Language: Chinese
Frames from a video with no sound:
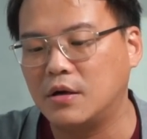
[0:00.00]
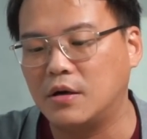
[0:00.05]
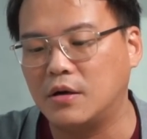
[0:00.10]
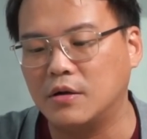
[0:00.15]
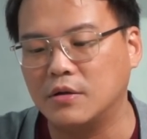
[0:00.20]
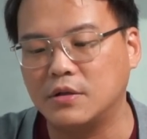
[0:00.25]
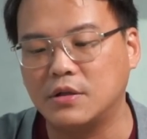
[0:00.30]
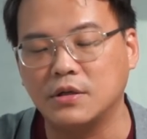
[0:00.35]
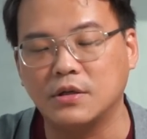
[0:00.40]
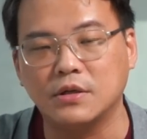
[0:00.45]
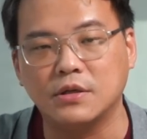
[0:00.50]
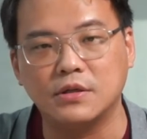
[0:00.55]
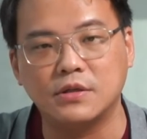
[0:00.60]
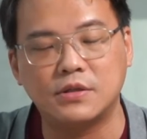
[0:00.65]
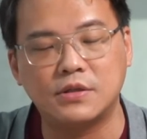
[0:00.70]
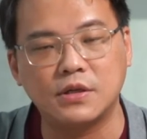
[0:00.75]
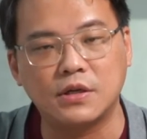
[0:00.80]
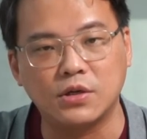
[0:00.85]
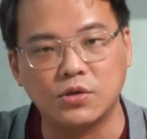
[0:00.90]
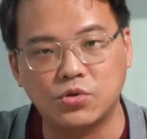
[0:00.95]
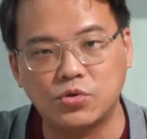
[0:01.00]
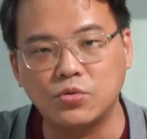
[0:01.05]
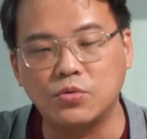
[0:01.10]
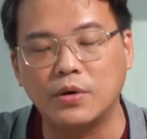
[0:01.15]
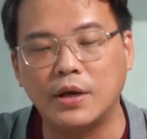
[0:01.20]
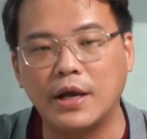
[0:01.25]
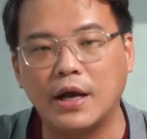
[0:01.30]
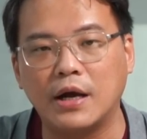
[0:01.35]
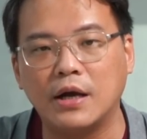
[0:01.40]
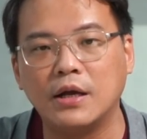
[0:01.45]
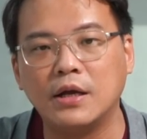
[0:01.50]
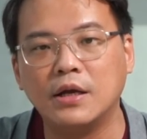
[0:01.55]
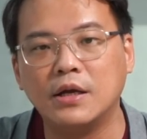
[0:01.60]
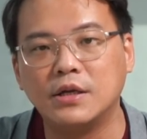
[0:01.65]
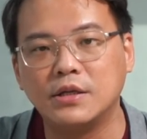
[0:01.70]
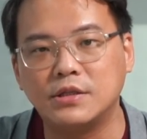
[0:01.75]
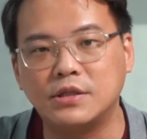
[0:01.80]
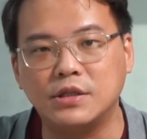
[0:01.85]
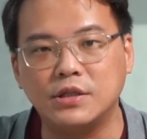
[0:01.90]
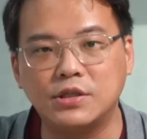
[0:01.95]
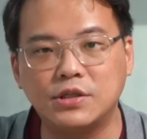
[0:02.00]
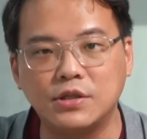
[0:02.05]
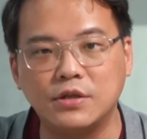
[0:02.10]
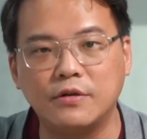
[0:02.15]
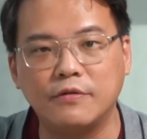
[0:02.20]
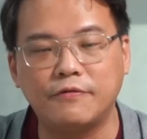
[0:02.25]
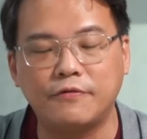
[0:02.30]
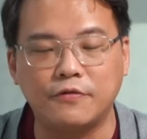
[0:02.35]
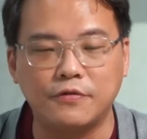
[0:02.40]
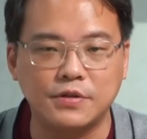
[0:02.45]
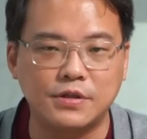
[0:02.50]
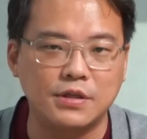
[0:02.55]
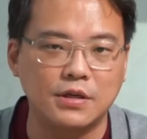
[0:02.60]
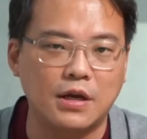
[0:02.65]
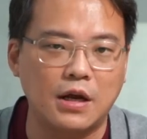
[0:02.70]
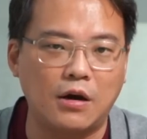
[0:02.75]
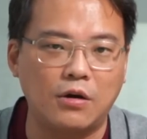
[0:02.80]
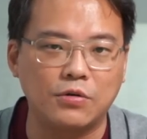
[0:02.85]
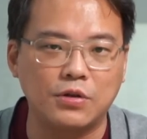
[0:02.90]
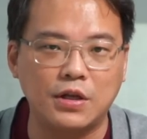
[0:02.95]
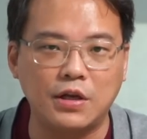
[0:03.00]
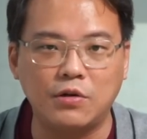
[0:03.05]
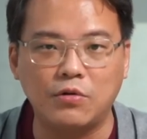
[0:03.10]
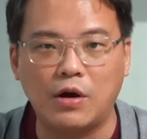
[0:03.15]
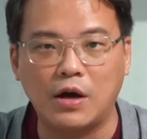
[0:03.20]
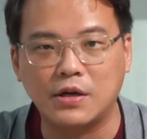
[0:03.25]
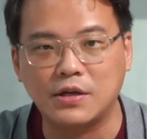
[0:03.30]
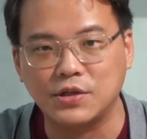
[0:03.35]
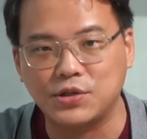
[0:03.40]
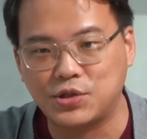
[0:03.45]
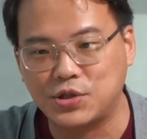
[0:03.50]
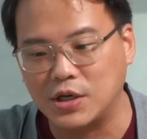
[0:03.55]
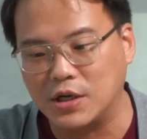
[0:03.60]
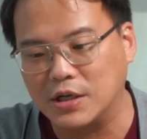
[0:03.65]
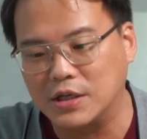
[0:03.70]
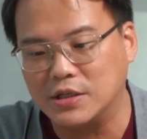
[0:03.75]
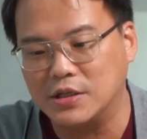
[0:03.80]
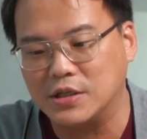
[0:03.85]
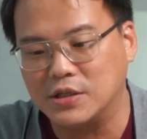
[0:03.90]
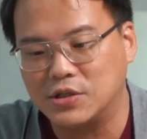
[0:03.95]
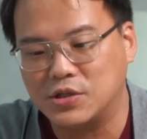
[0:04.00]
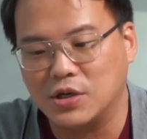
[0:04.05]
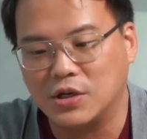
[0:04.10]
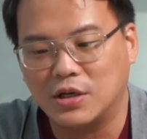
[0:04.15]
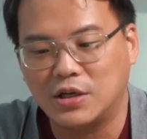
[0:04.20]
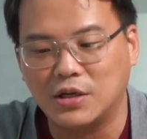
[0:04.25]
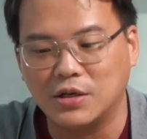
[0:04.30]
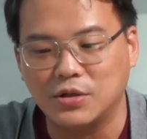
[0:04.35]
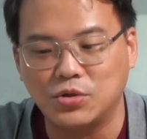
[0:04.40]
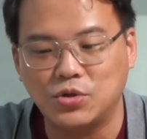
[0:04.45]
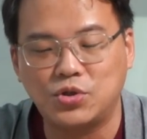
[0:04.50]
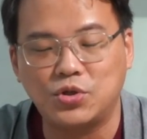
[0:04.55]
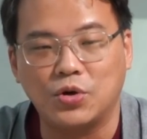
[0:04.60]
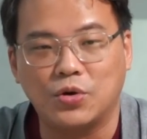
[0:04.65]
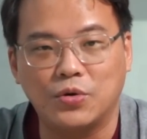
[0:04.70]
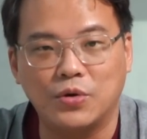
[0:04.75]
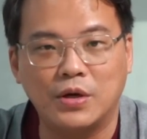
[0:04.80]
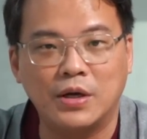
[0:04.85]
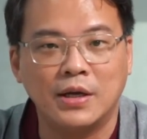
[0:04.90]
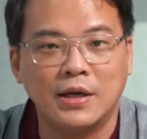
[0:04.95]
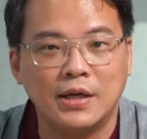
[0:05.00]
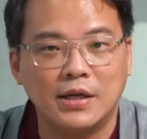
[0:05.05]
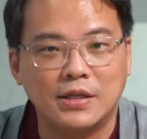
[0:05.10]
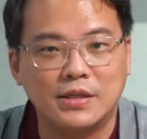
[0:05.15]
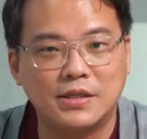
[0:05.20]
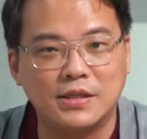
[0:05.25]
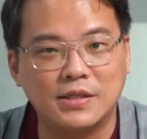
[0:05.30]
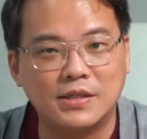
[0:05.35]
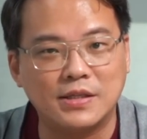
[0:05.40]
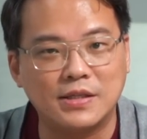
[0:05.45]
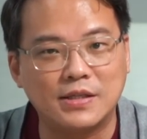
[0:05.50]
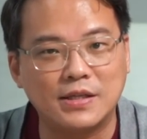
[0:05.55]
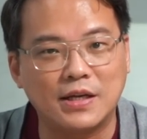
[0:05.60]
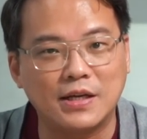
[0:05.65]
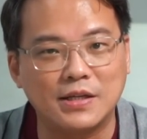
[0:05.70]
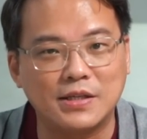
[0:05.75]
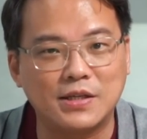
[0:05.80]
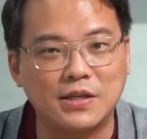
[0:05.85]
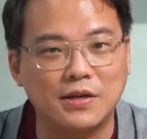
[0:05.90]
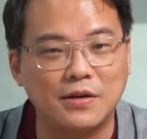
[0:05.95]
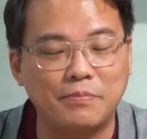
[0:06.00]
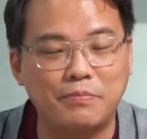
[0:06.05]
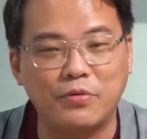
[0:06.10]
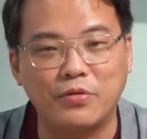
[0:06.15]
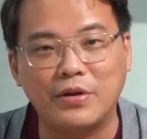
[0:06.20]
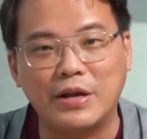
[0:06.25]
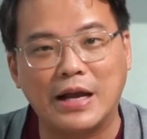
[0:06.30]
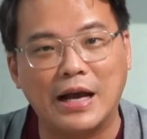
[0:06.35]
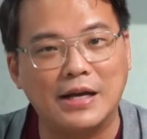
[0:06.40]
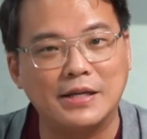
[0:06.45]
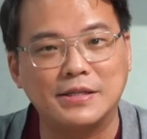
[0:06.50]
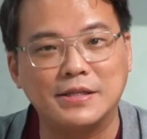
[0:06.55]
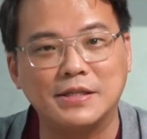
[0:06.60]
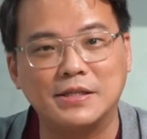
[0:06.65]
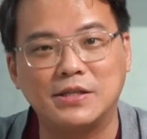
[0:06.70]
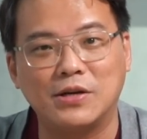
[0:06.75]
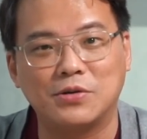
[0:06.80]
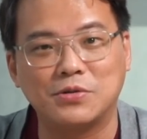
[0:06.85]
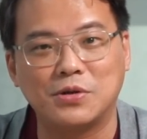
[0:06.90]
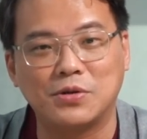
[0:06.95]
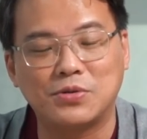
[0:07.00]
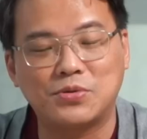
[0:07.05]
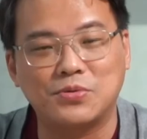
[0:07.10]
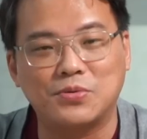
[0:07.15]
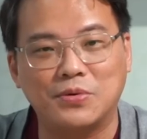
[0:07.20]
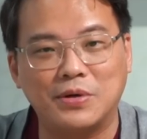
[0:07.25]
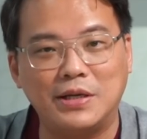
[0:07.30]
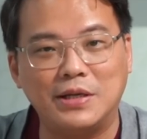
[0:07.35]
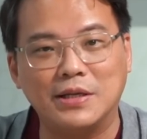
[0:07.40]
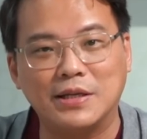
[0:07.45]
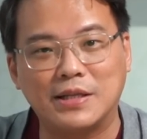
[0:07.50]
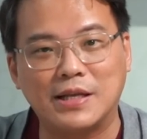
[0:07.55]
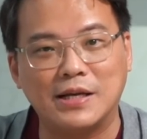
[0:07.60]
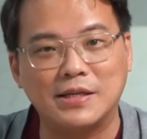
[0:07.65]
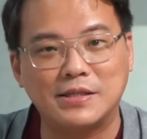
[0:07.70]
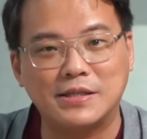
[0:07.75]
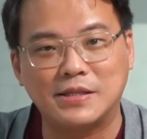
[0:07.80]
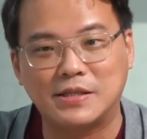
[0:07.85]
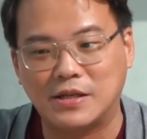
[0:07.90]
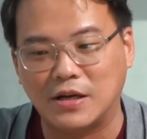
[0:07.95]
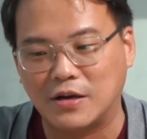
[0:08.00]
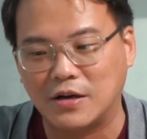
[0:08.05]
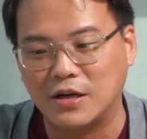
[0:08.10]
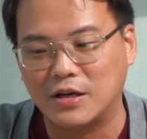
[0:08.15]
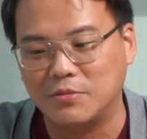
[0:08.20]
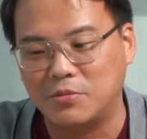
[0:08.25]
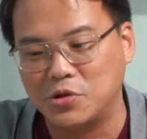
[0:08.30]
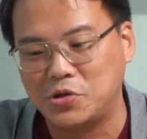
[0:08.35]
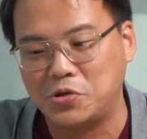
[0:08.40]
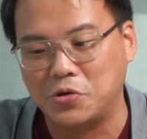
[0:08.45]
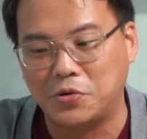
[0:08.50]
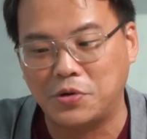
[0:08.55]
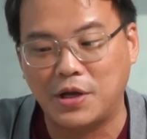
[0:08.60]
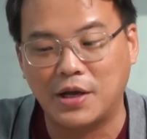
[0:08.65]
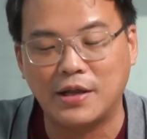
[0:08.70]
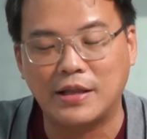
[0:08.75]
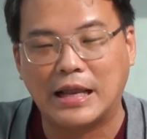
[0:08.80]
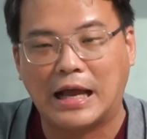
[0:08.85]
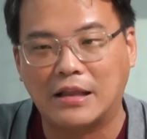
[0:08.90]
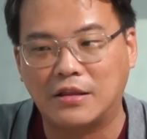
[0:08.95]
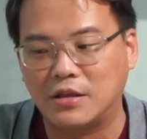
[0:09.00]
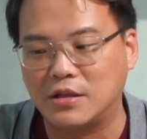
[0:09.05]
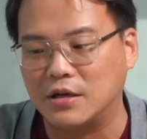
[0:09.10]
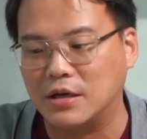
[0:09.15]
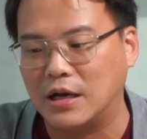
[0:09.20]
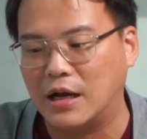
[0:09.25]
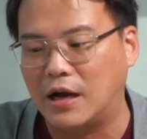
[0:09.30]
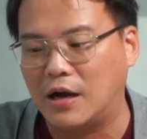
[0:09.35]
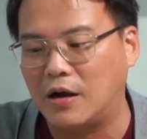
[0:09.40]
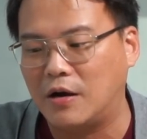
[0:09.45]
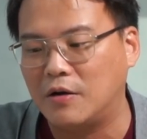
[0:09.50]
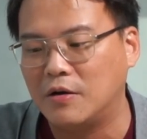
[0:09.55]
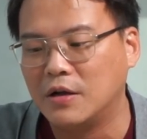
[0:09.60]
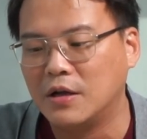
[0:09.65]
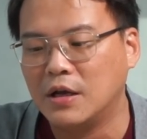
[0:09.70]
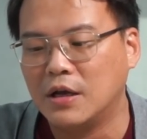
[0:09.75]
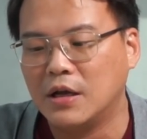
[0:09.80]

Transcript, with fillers: 哦的这个数量，其实福斯靠 T-Roc 撑已经撑很久了。其实这个车不应该是销售主力的，但是撑了那么久也很难得了啊。